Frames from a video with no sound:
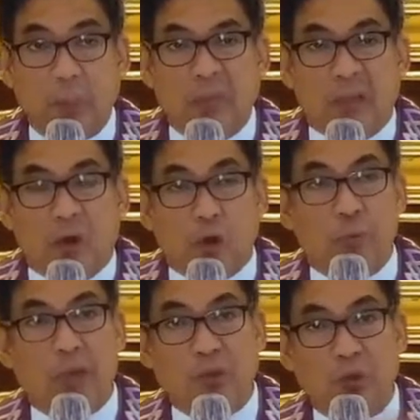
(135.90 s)
O
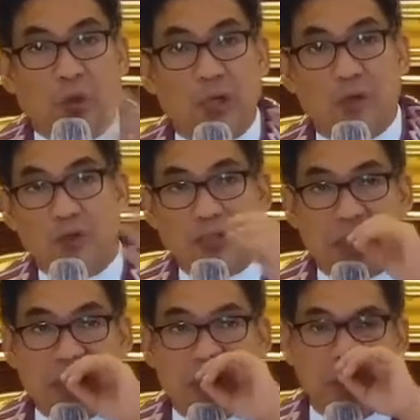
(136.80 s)
metong uh,
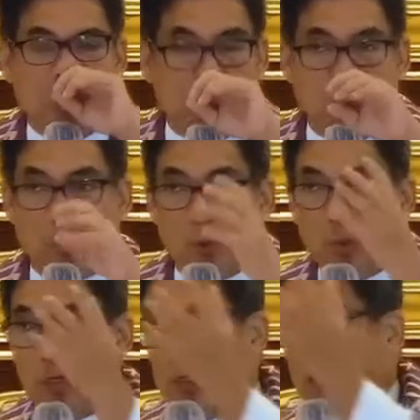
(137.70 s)
negosyante, metong
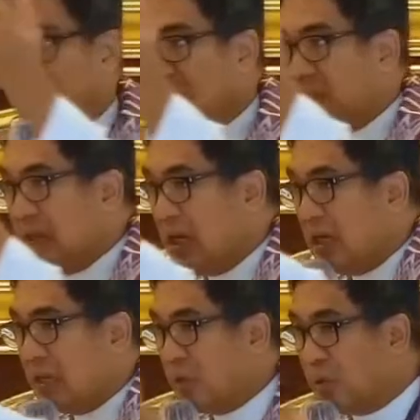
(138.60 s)
uh,
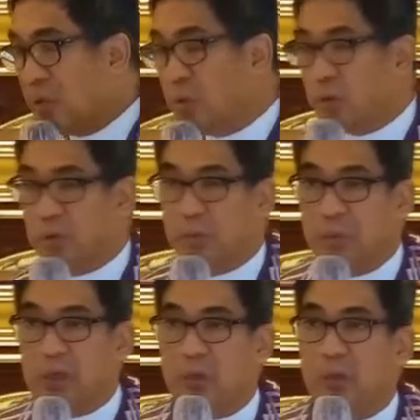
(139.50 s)
talaturo,
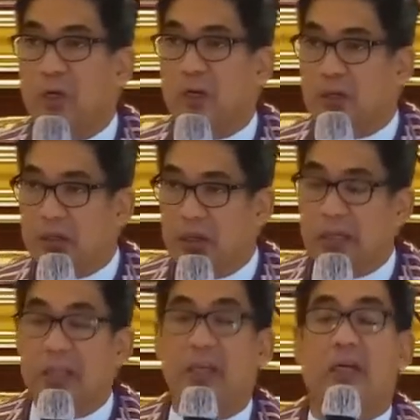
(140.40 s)
metong uh,
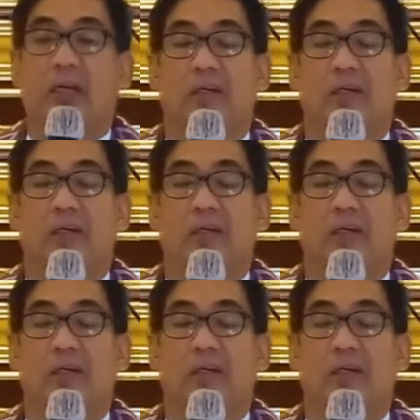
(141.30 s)
leader,